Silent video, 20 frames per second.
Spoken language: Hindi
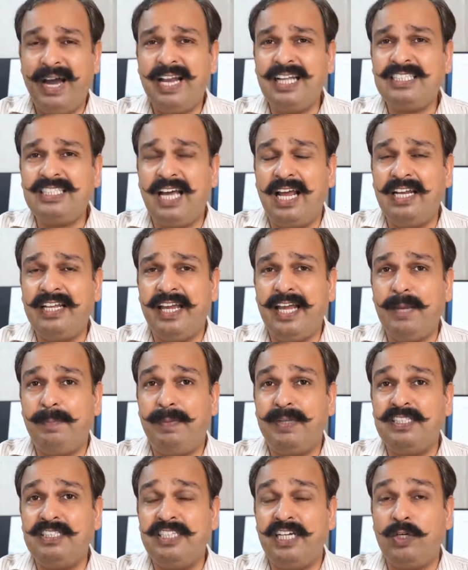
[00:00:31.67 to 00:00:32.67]
बारह साल के एक
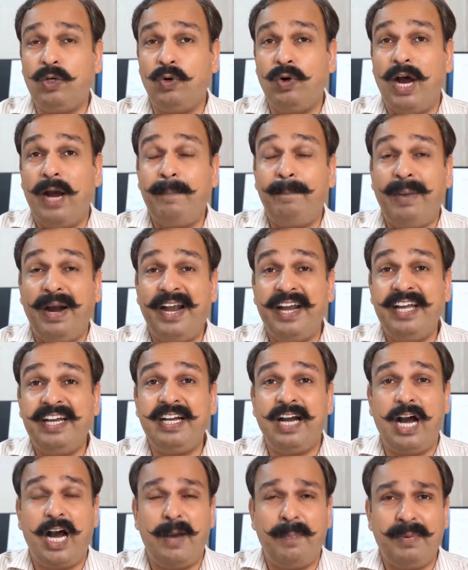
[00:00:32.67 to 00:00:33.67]
बच्चे को आप भाड़े
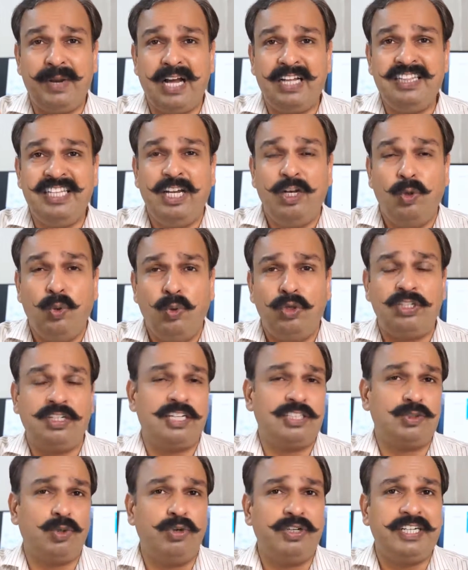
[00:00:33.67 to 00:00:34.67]
का अपराधी लूट
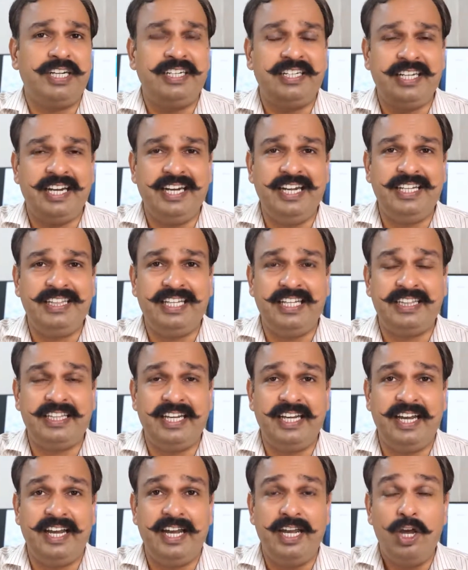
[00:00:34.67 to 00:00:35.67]
खसोट की ट्रेनिंग
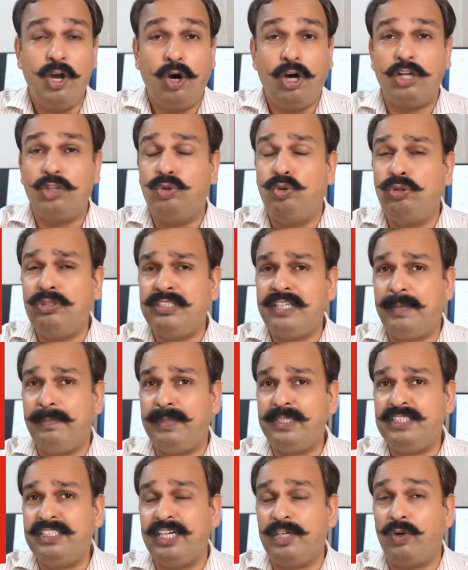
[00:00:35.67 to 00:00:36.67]
देते हैं और दूसरे
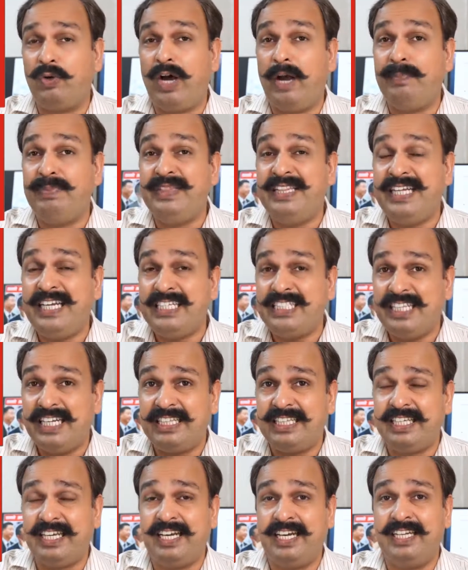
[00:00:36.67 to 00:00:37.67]
बच्चे को आप देश
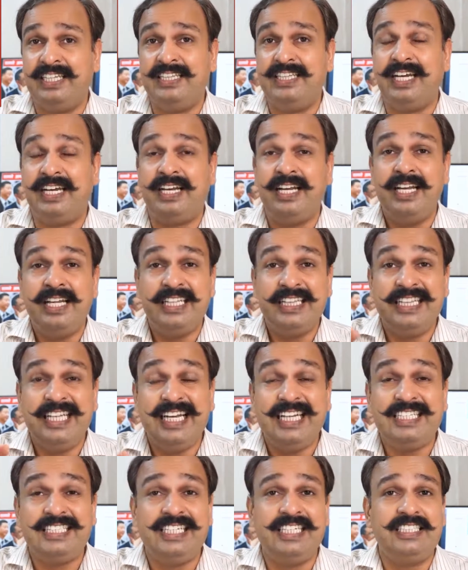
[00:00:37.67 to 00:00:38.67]
हित के अंदर
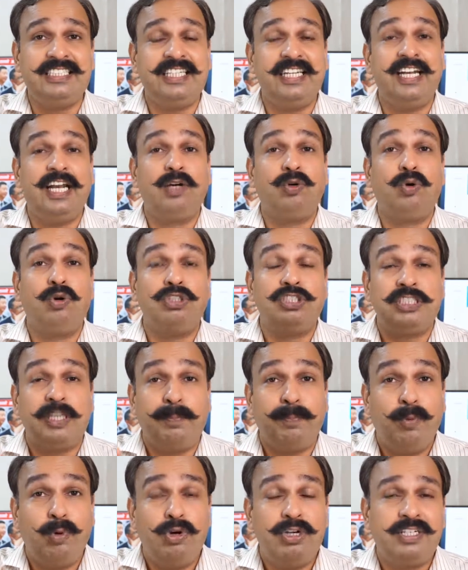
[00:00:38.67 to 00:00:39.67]
देश की सेना को
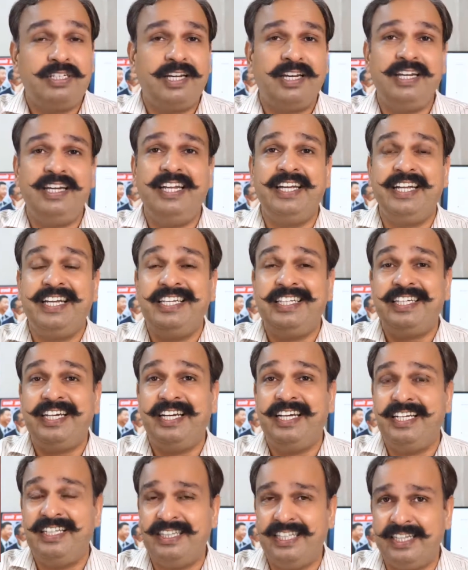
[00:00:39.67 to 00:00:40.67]
सपोर्ट करने की
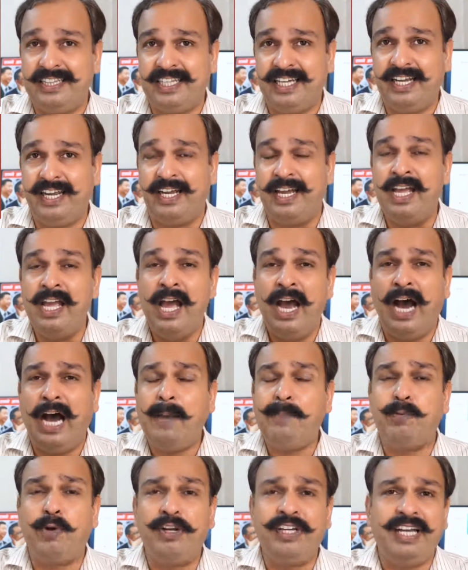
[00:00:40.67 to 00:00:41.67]
ट्रेनिंग देते हैं
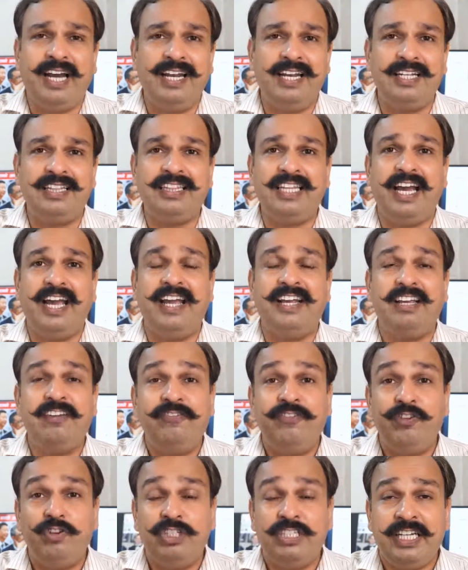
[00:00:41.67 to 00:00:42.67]
आपको क्या लगता है कि
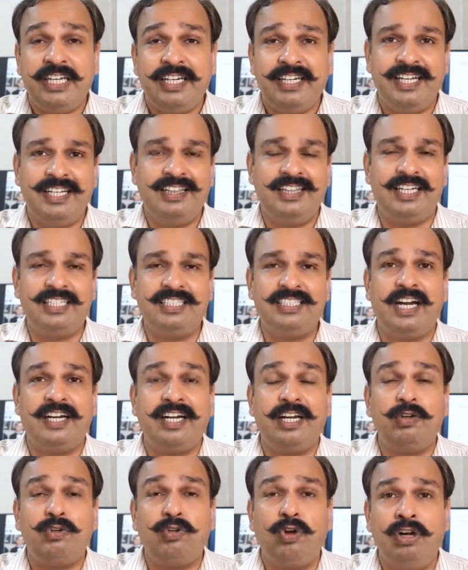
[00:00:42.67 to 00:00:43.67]
फ्यूचर के अंदर
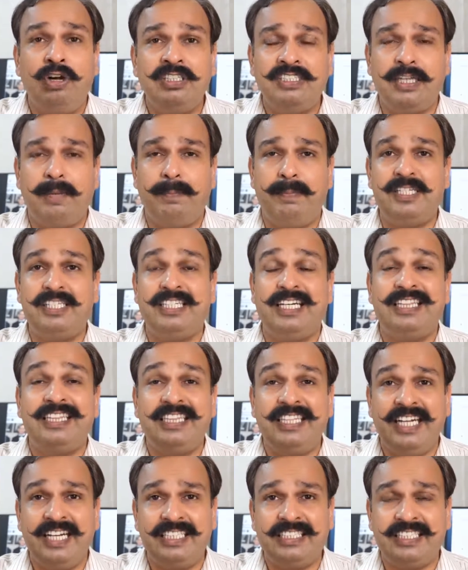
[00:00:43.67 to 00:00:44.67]
जाकर कौन सा बच्चा
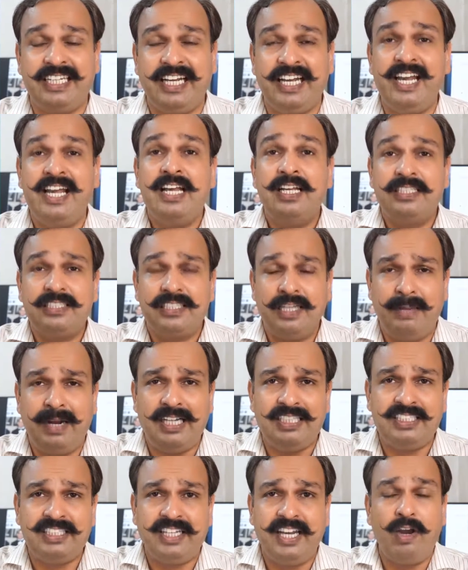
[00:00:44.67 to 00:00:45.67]
देश के
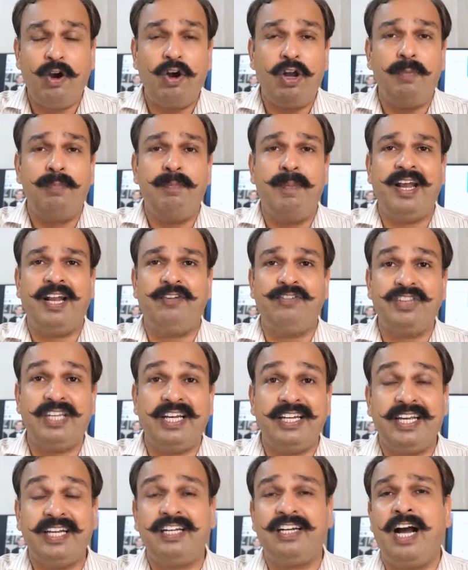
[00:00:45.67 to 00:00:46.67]
समाज के और
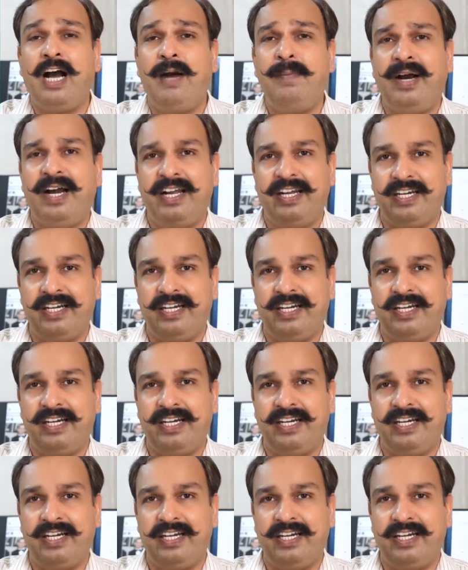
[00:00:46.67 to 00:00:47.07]
मानवता के काम